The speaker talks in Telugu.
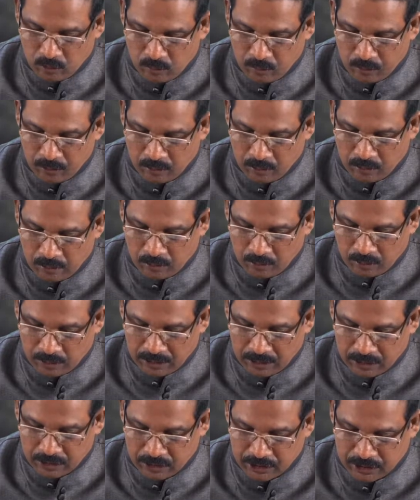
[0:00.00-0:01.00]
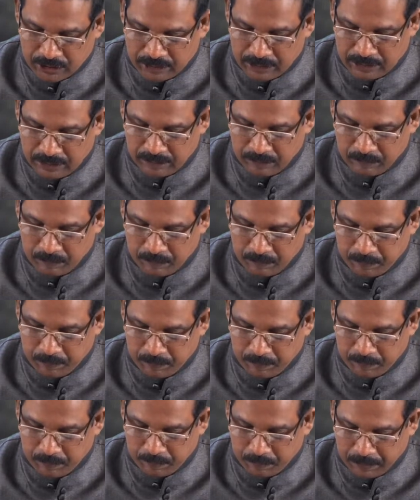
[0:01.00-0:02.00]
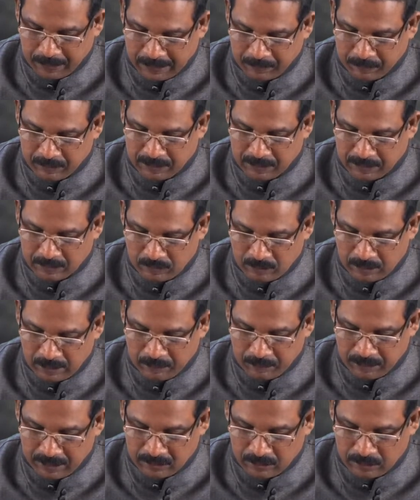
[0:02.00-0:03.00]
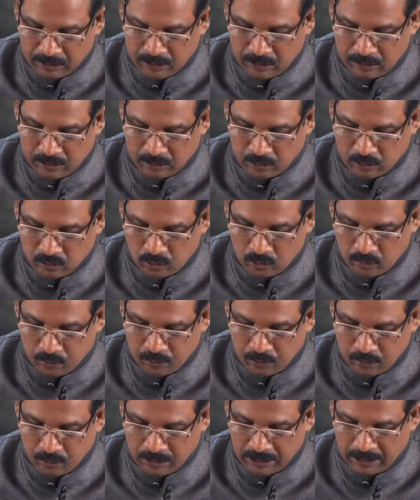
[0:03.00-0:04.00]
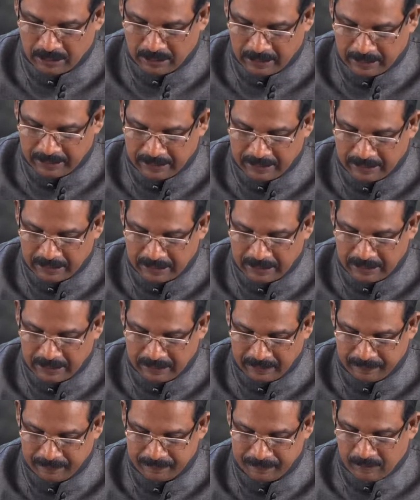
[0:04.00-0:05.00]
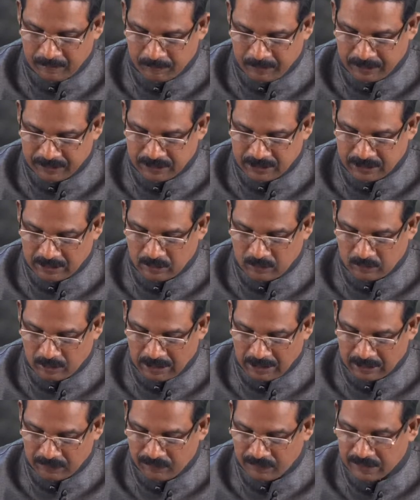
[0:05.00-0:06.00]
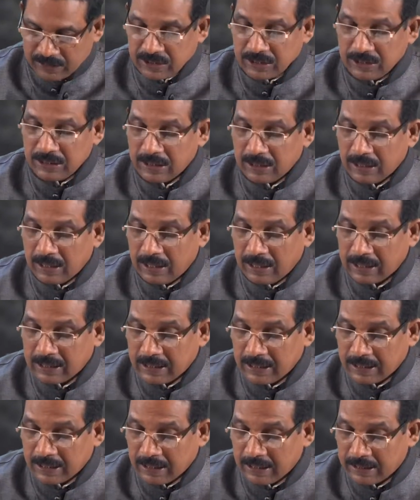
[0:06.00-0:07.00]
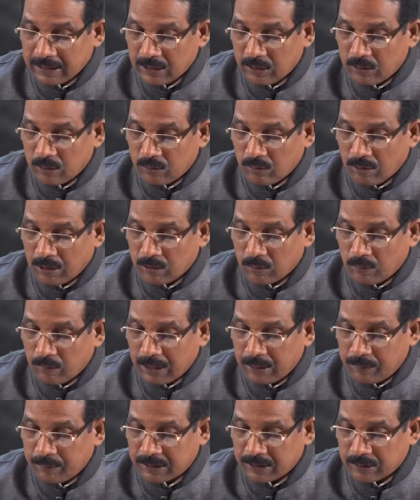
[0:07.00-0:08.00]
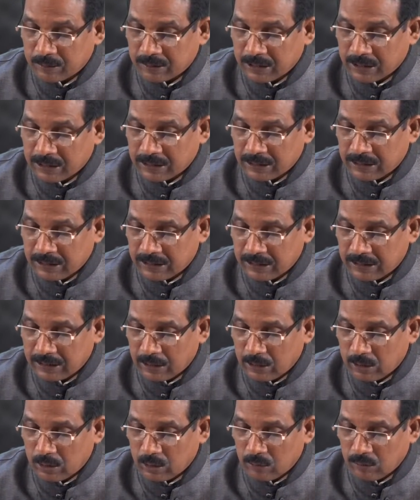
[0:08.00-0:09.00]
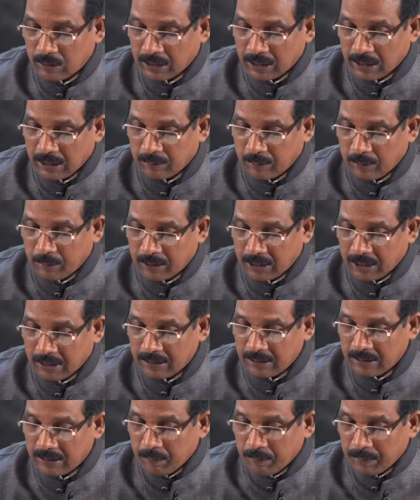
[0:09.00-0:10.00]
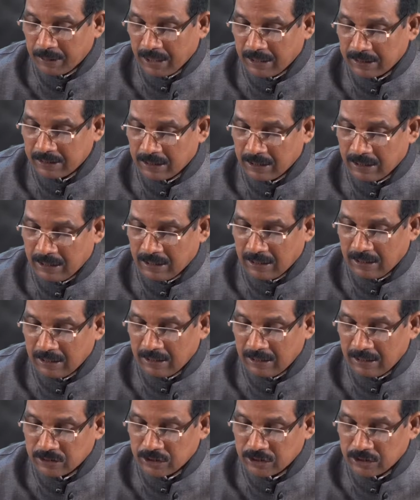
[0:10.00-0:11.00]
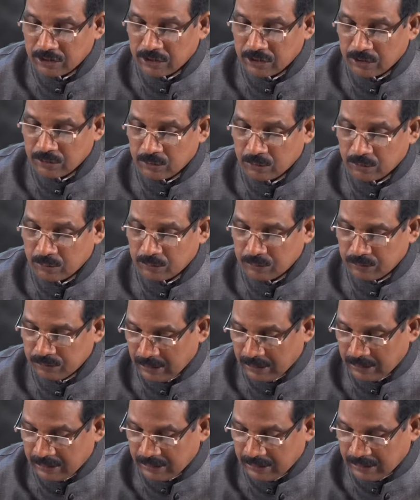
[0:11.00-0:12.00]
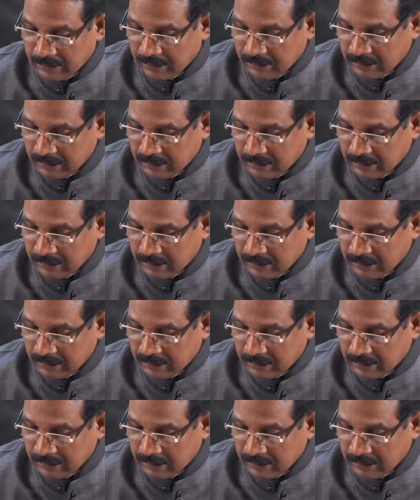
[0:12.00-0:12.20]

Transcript: తూర్పునున్న కొండకు చేరి పడమటనున్న బేతేలునకు తూర్పునున్న హాయికిని మధ్య గుడారం వేసి అక్కడ యహోవాకు బలిపీఠం కట్టి యహోవా నామమున ప్రార్థన చేసెను అని